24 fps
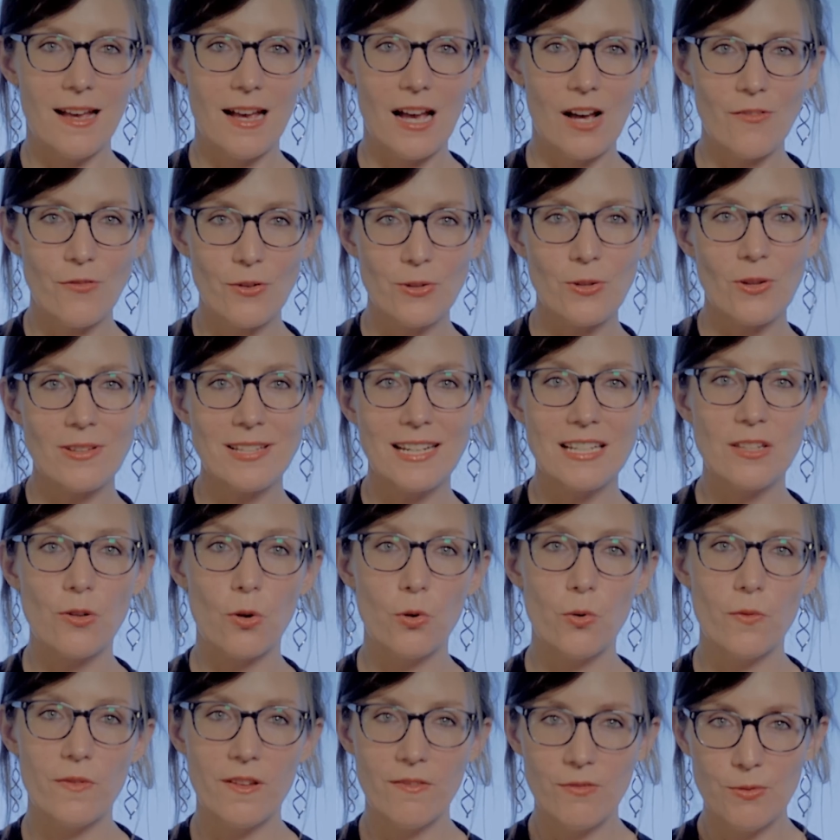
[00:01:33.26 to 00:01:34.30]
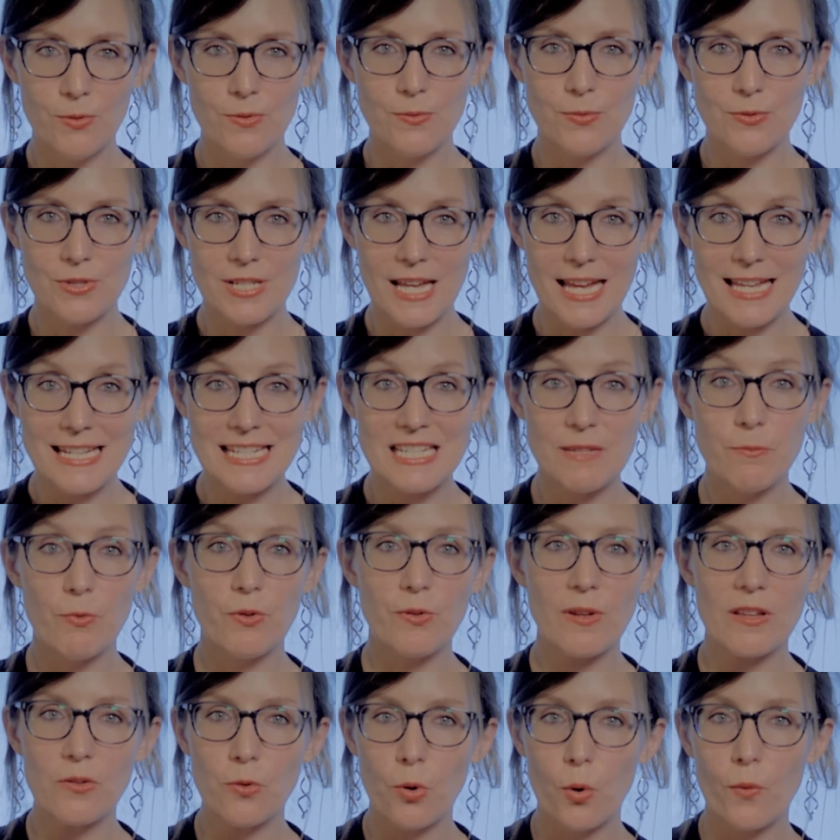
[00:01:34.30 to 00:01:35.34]
Avant d'entrer dans le vif du sujet, j'ai
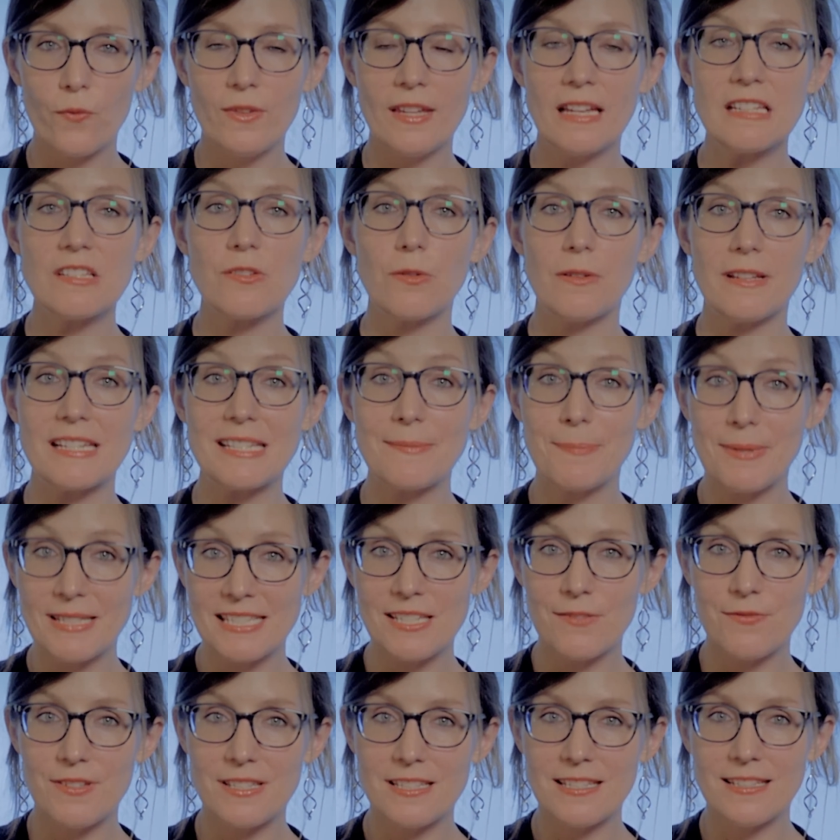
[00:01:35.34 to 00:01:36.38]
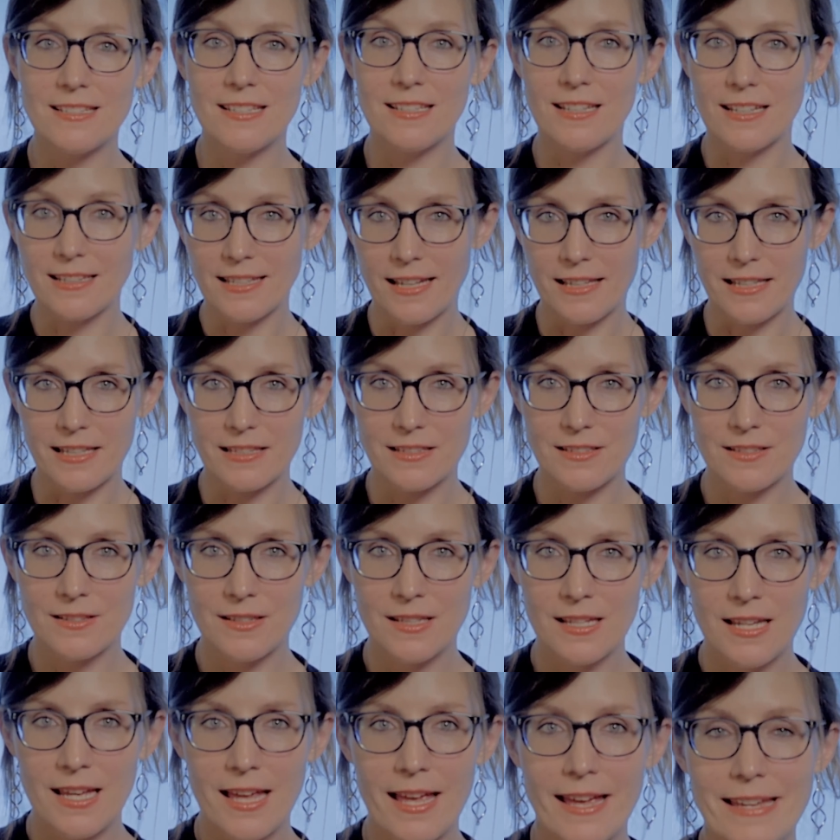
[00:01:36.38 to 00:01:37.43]
besoin de revenir sur les spécificités d'Internet.
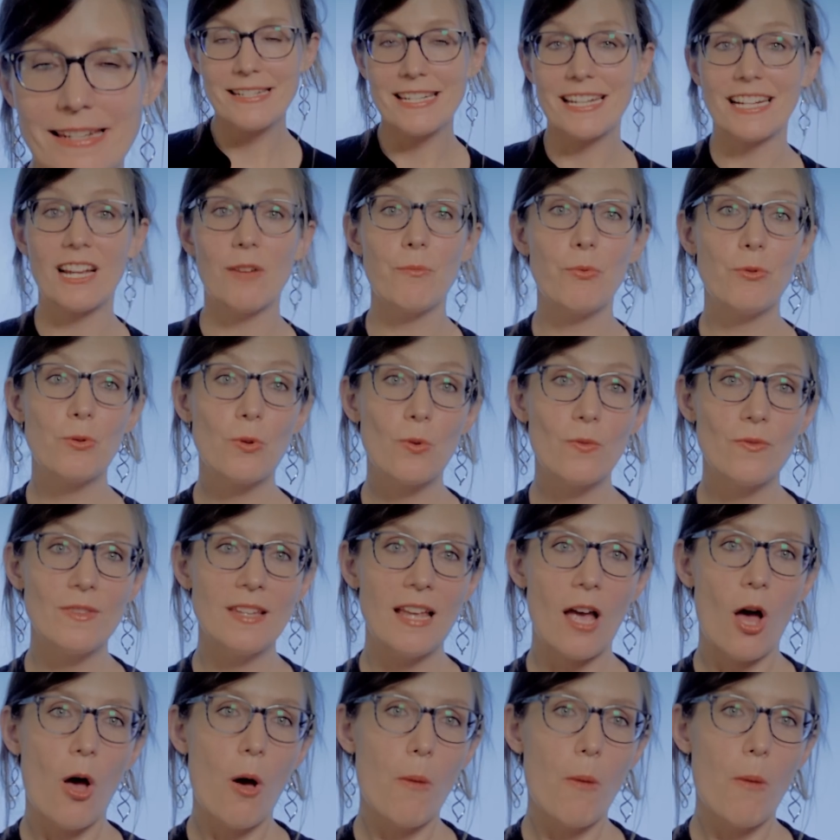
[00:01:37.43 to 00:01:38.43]
Chacun peut devenir